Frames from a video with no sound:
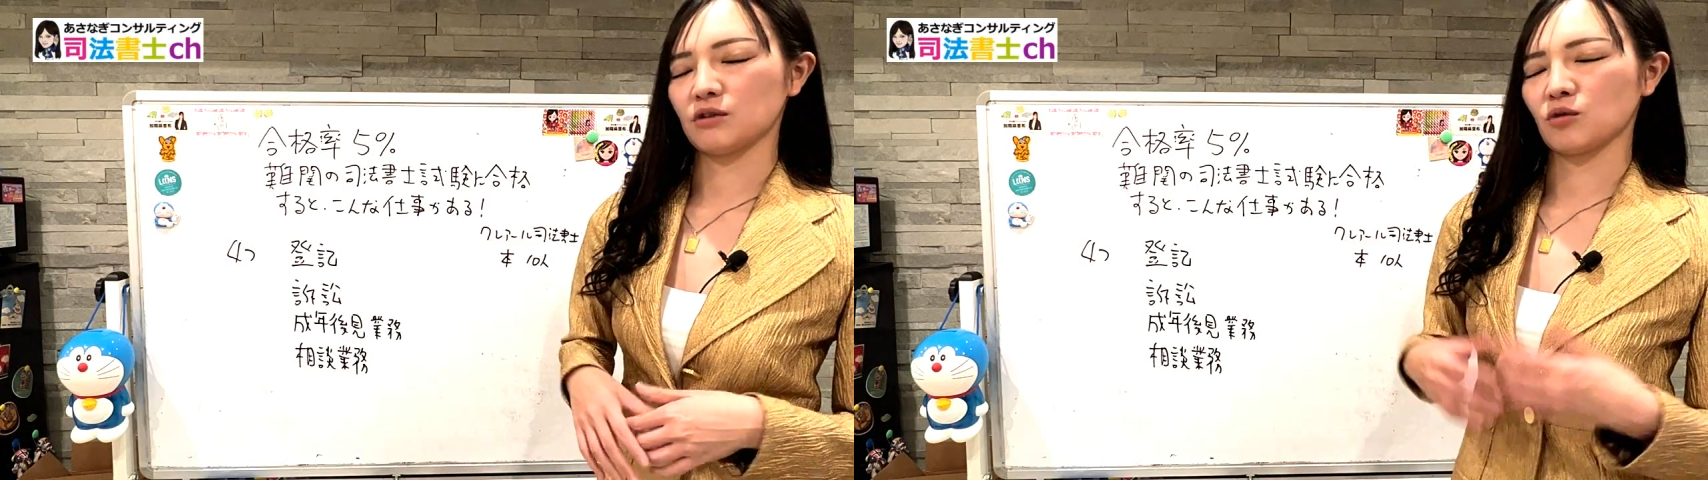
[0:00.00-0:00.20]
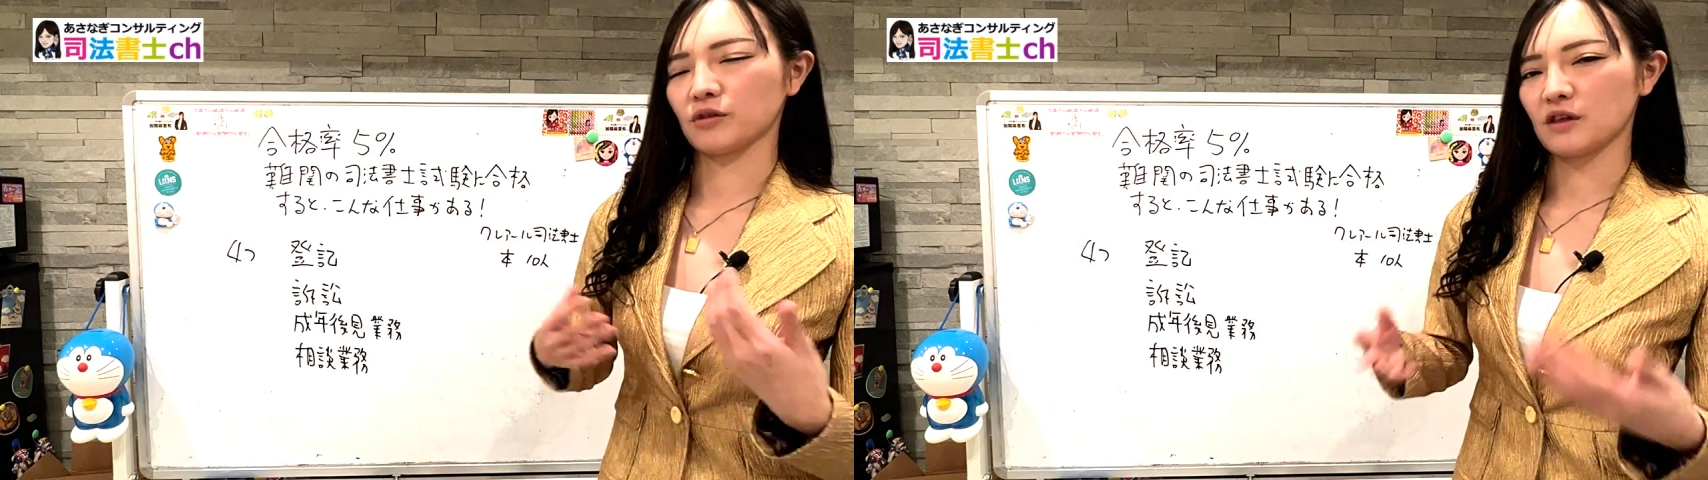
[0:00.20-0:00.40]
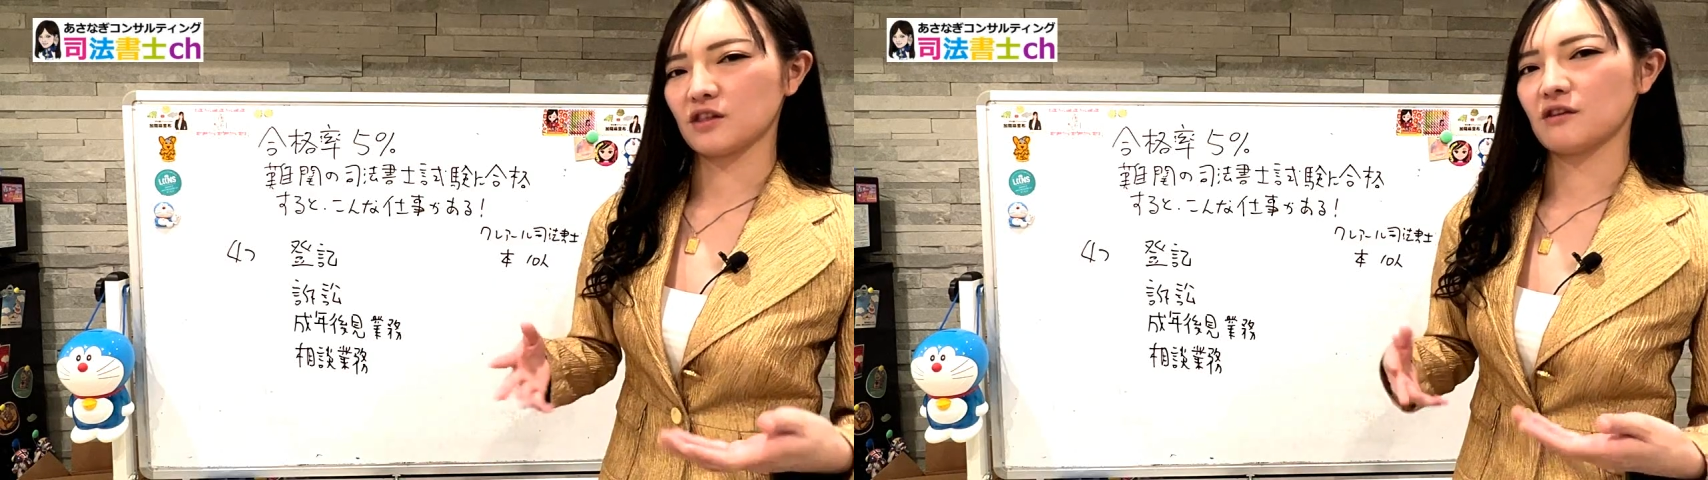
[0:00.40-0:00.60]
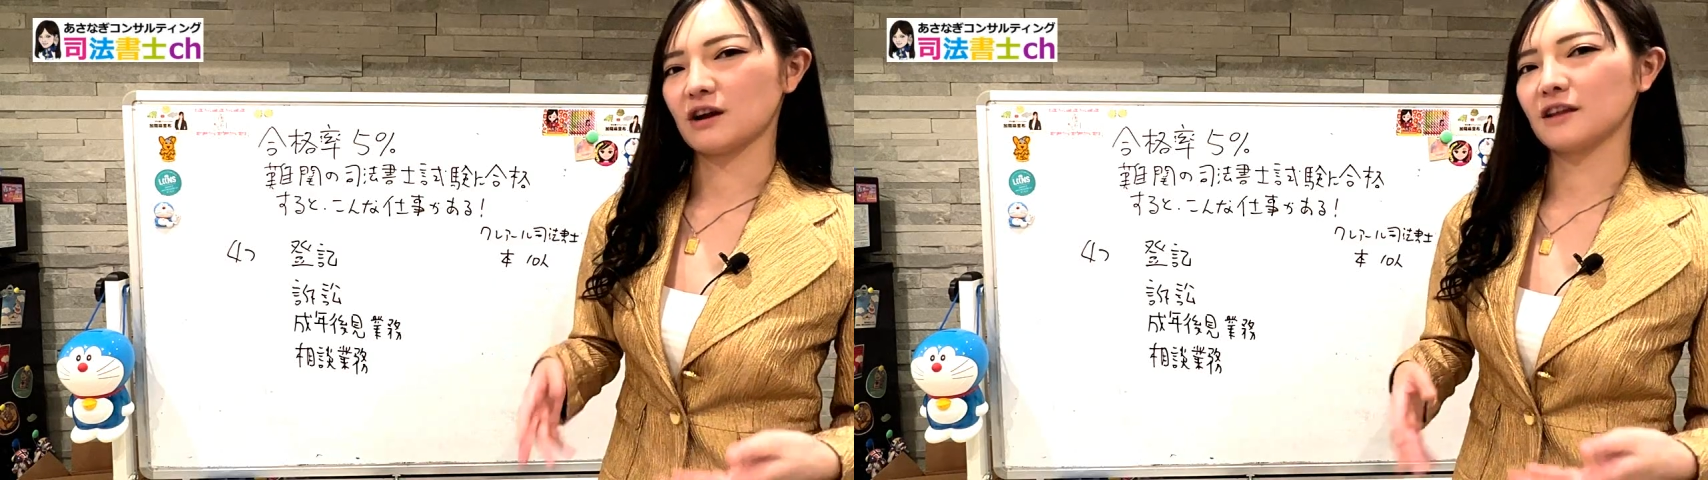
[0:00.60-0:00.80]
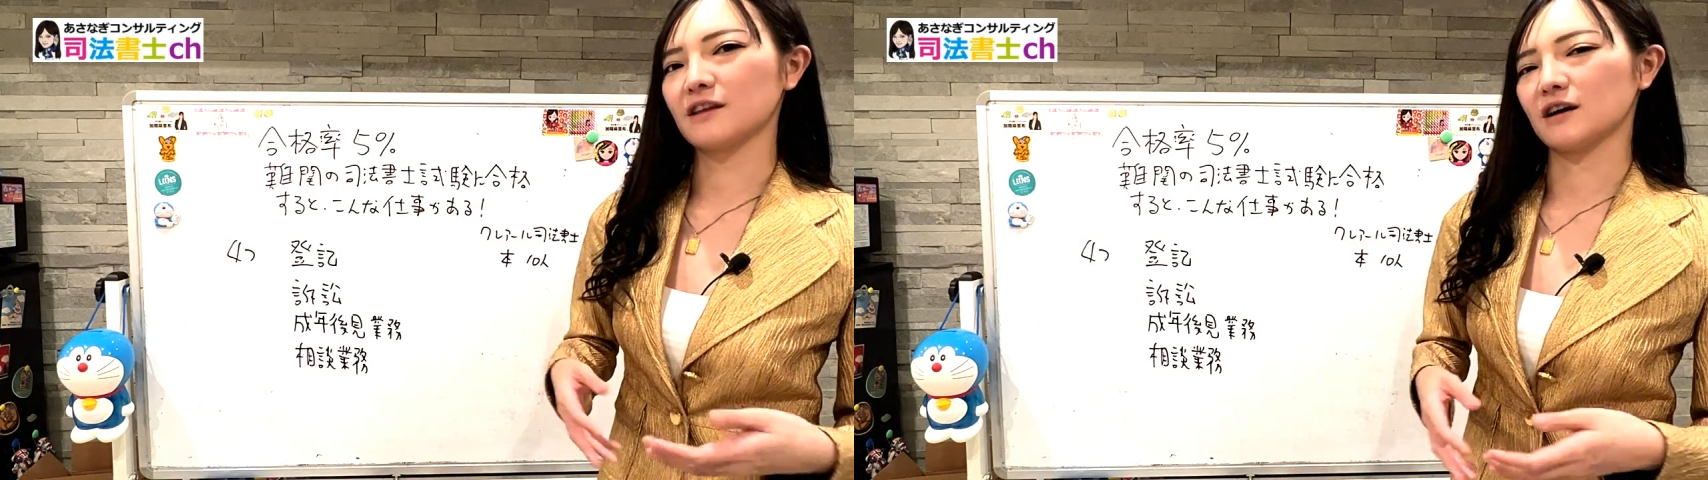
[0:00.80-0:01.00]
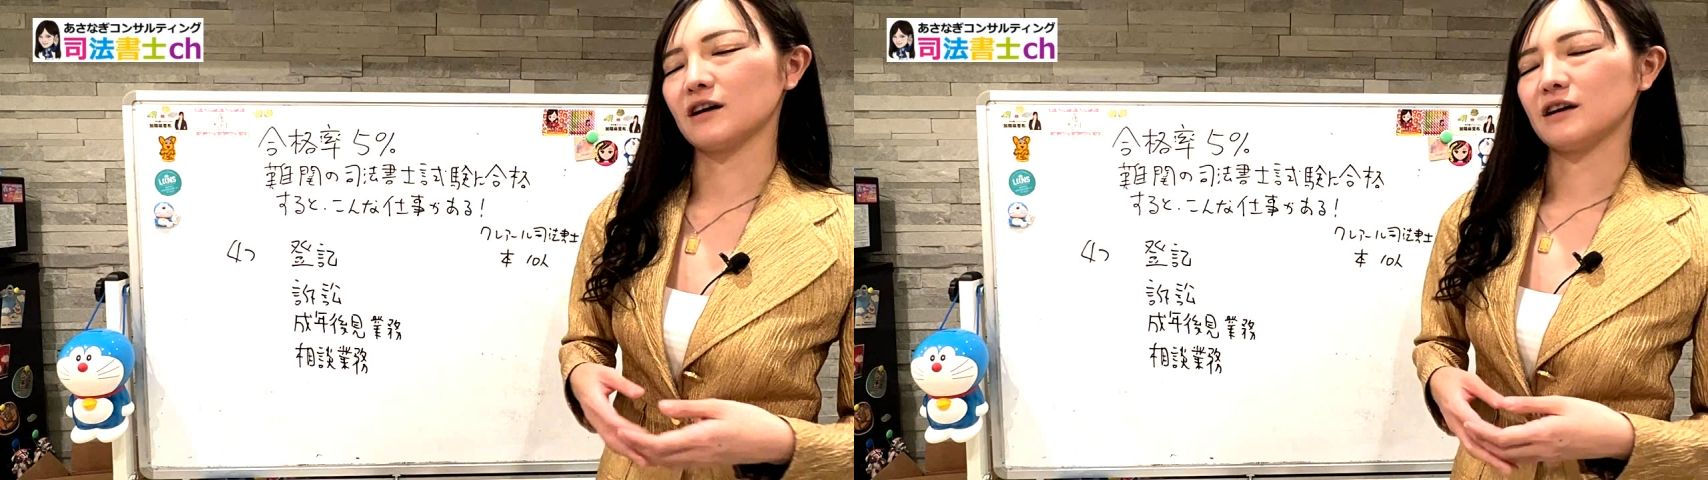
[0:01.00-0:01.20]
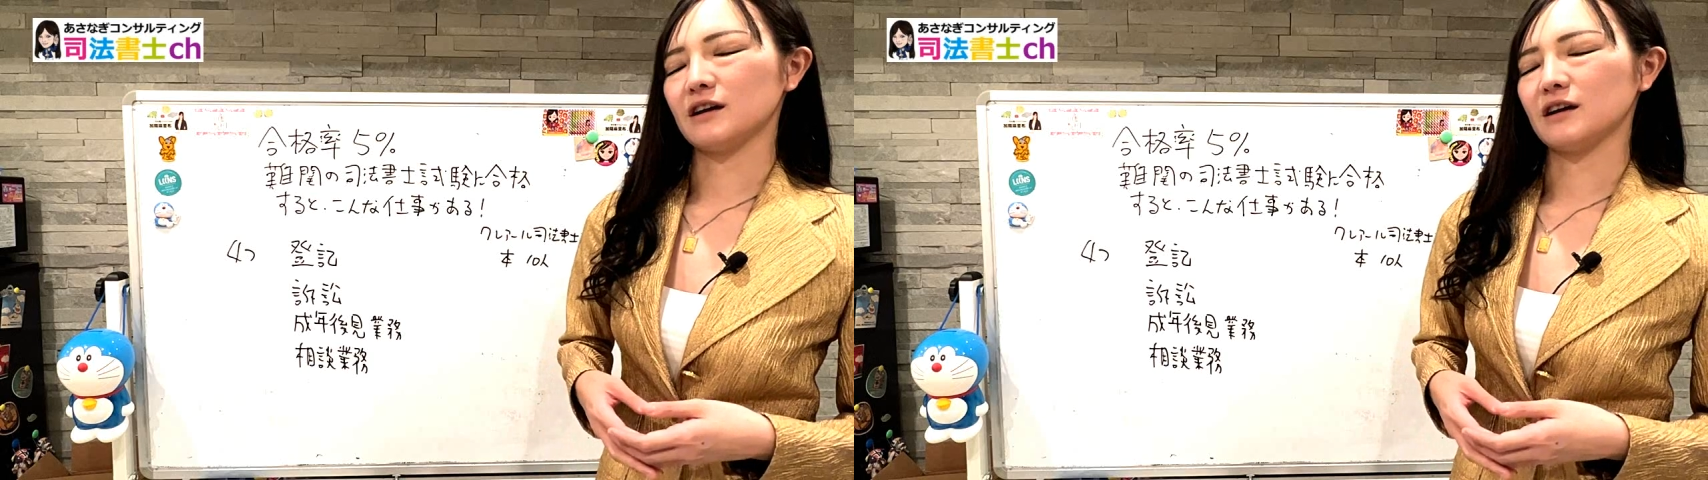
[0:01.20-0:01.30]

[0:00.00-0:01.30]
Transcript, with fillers: 挑戦している新たな、